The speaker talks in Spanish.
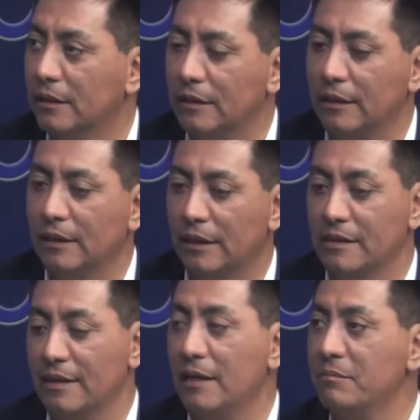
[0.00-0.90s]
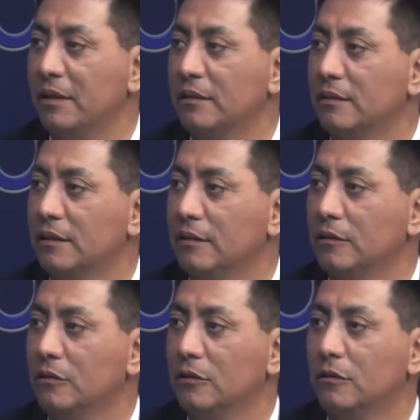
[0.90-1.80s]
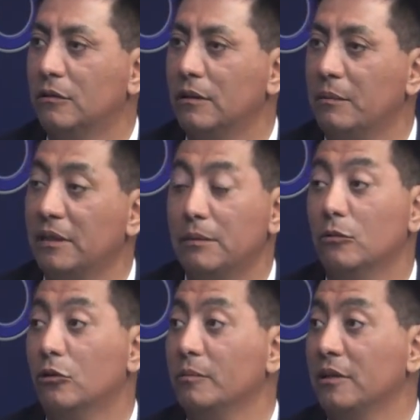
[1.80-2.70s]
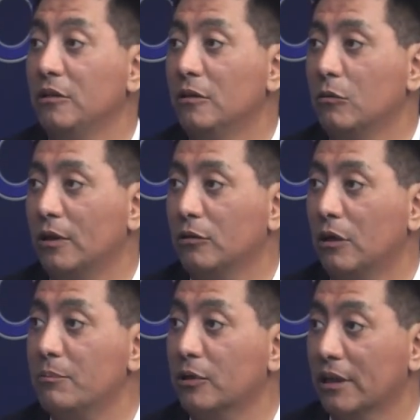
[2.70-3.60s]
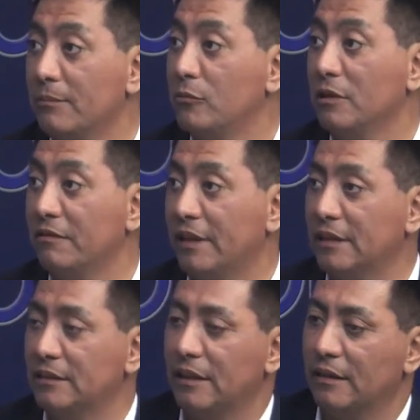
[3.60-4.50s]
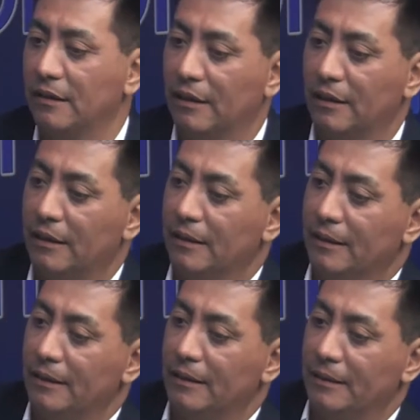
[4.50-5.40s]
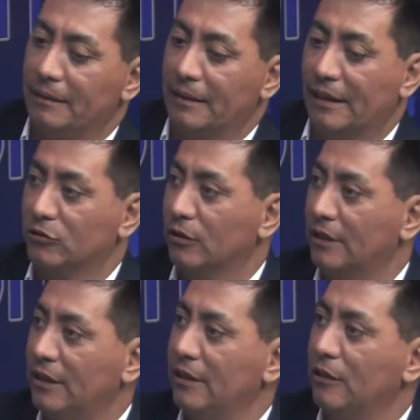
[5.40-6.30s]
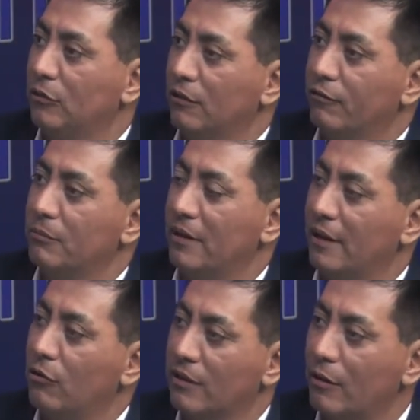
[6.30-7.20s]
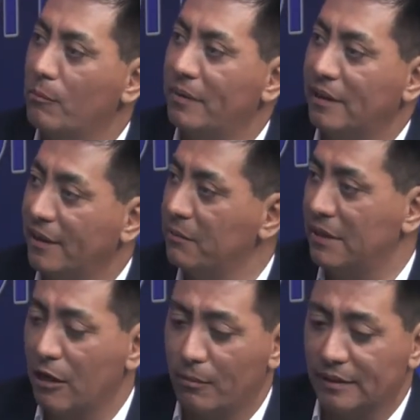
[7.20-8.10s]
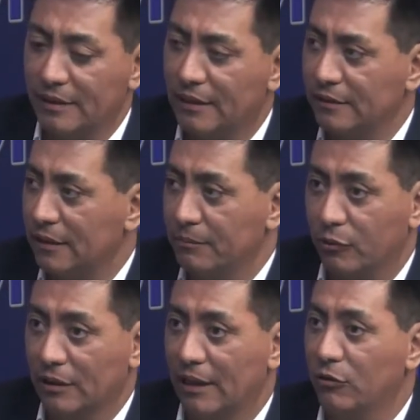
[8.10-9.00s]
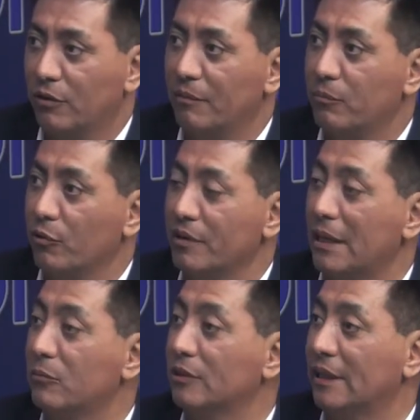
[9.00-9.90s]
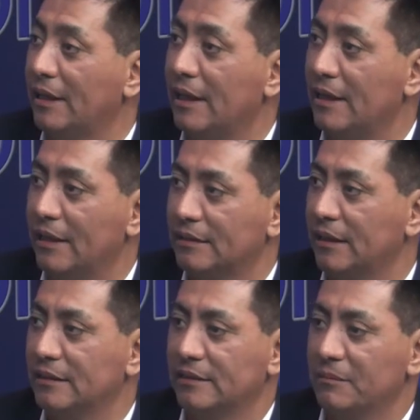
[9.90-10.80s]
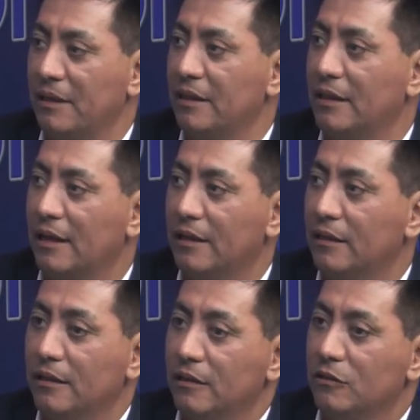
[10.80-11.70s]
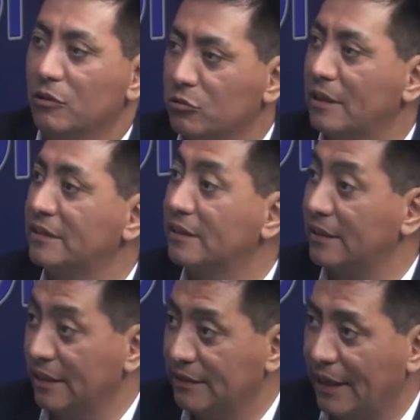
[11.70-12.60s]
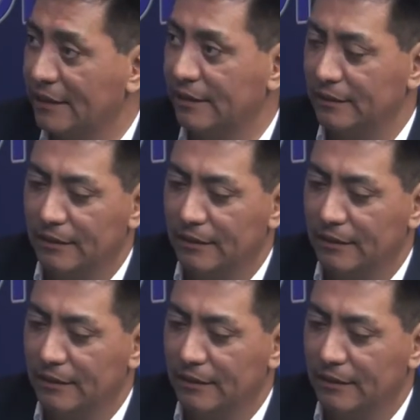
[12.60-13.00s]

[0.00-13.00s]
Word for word: y generalmente no emitimos opinión cuando hay, por ejemplo, diferencias de, eh, en casos clínicos, en formas de abordar un determinado paciente, porque no podríamos tenerla. La ciencia médica no es una ciencia exacta.